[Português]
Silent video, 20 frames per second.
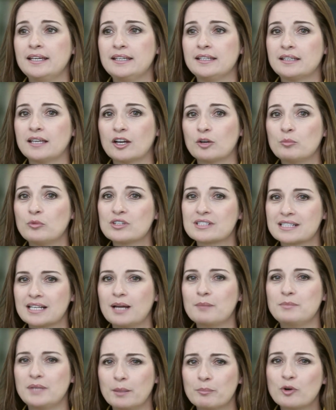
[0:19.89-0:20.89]
e quero
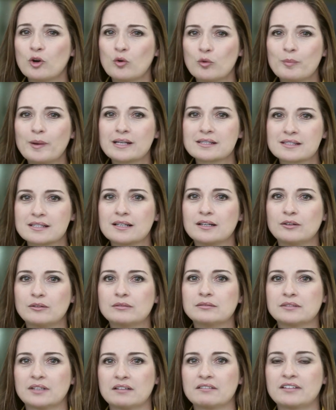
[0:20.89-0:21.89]
mostrar minha
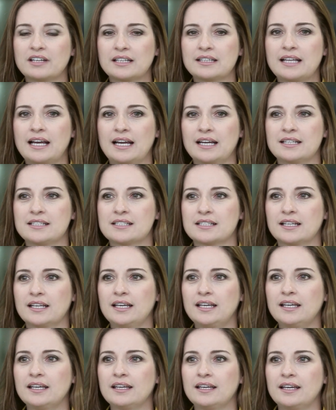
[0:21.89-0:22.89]
preocupação, na verdade,
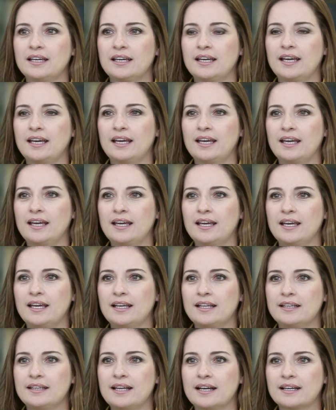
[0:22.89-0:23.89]
né,
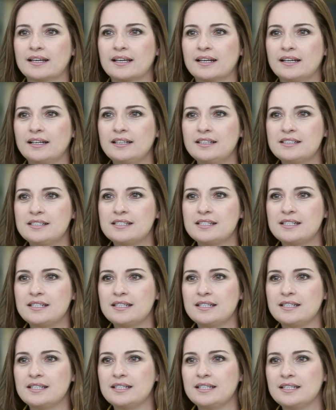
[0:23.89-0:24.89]
é, da,
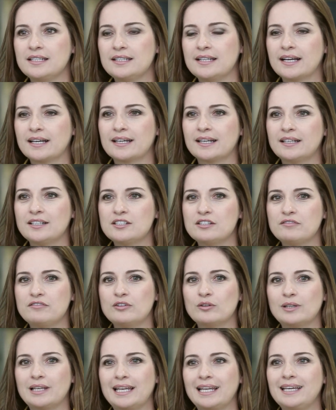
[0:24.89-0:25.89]
grande, da grande
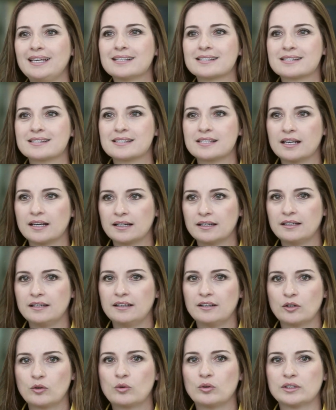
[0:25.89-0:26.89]
violência
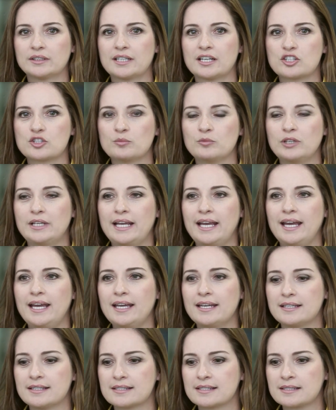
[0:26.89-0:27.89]
contra as
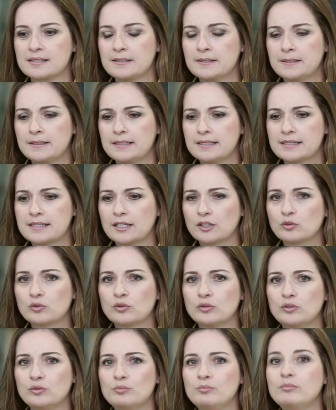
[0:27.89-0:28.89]
mulheres, sendo
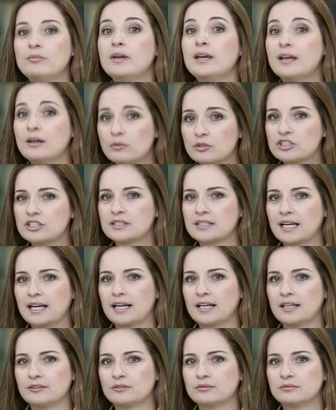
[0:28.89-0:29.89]
que no meu
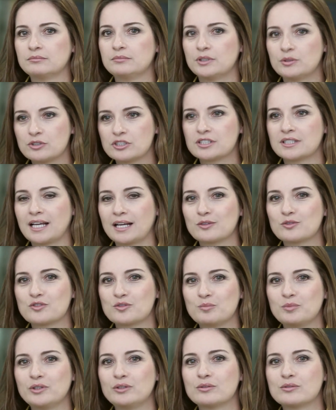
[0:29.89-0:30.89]
estado, meu estado
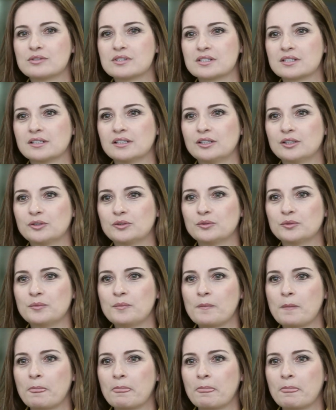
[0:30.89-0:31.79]
Espírito Santo,